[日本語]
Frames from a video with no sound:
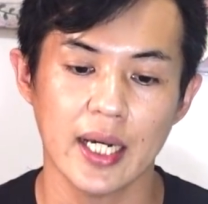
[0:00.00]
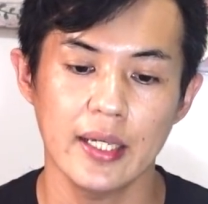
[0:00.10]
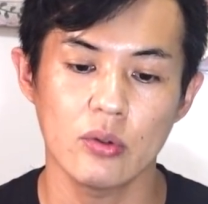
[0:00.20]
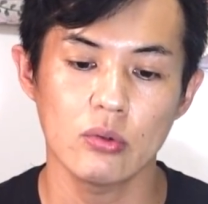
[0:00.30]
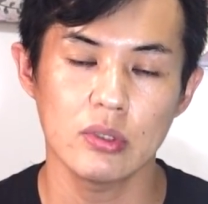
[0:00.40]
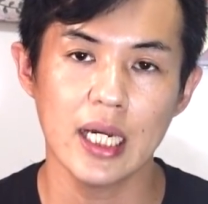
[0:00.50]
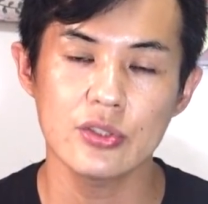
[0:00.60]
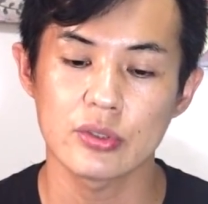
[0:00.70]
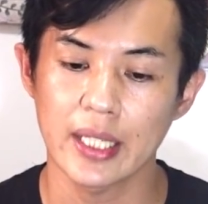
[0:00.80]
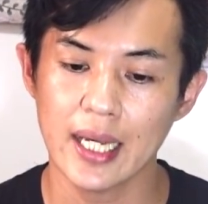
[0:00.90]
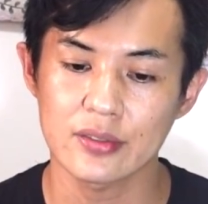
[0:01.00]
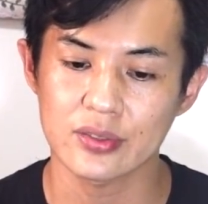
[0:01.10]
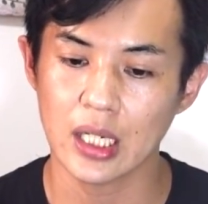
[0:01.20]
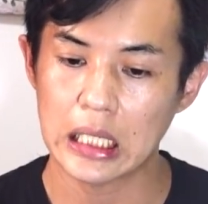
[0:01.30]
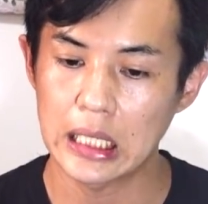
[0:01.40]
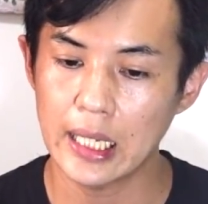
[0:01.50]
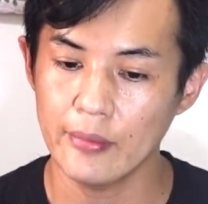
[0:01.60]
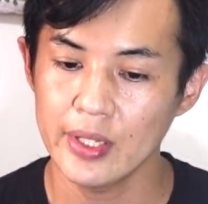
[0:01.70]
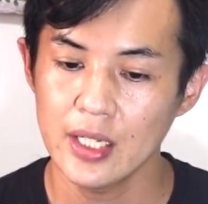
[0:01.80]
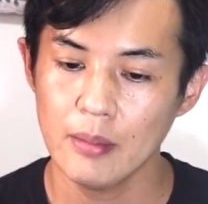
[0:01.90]
開国ラッシュでやんすから
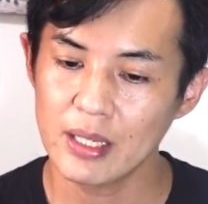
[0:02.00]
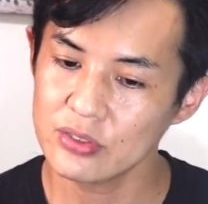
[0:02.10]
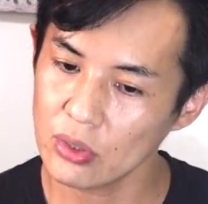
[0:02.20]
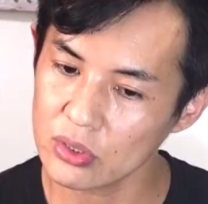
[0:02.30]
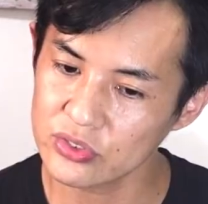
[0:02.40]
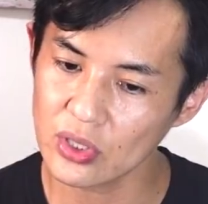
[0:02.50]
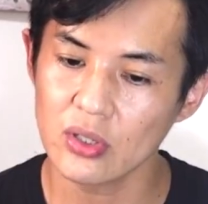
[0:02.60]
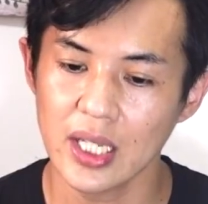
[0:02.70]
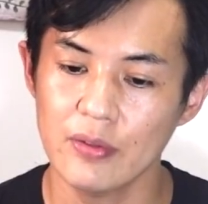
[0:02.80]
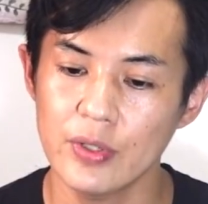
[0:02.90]
ねまあ、そろそろね、